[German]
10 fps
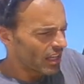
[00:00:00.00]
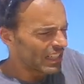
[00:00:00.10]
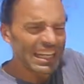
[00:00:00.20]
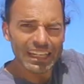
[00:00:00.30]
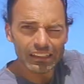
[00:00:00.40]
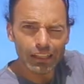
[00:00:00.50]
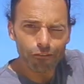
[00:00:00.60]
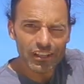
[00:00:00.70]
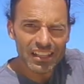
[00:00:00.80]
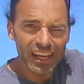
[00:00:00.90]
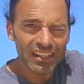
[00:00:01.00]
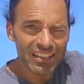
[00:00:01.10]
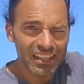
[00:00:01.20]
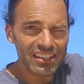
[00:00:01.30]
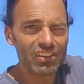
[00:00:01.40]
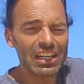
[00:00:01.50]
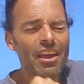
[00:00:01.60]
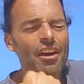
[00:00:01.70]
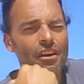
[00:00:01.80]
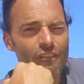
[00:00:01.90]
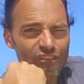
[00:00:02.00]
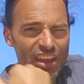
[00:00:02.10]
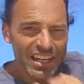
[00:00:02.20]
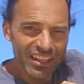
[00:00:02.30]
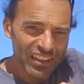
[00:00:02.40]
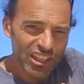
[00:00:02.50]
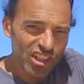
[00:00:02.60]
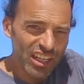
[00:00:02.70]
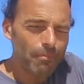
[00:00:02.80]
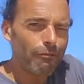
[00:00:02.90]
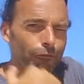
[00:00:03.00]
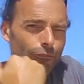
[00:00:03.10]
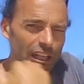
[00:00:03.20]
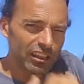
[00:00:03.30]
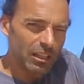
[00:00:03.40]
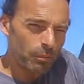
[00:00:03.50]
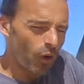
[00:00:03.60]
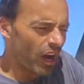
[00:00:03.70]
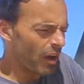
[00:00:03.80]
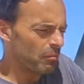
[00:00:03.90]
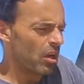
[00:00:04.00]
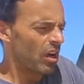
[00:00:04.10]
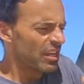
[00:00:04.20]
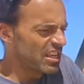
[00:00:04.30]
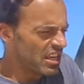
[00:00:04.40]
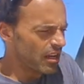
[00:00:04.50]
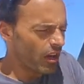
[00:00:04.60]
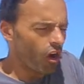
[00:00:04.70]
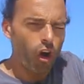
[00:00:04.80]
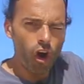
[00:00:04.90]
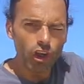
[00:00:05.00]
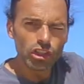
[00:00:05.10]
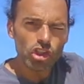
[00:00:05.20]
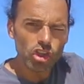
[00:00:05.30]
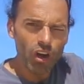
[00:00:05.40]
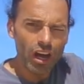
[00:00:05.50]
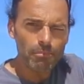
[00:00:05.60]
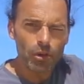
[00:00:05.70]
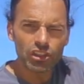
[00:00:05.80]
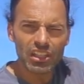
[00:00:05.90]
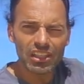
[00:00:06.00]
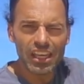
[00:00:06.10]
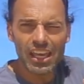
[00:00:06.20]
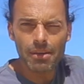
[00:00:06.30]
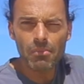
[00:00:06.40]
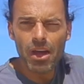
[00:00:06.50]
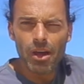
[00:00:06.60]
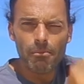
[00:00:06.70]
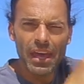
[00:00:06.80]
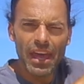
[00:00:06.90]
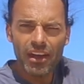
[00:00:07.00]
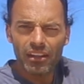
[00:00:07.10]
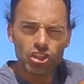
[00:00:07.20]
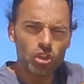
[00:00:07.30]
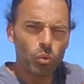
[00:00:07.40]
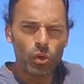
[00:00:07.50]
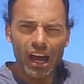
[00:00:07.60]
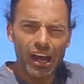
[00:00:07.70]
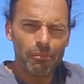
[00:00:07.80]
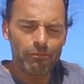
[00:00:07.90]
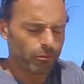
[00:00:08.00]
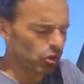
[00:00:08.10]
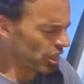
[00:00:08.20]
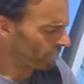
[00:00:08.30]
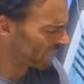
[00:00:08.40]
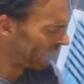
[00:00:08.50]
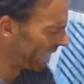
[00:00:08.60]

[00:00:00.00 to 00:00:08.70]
negativer sein. Das heißt, da will ich wenig Widerstand haben, viel Tiefbauer haben. Hier onshore möchte ich eben mehr Zug haben vom Schirm, dass er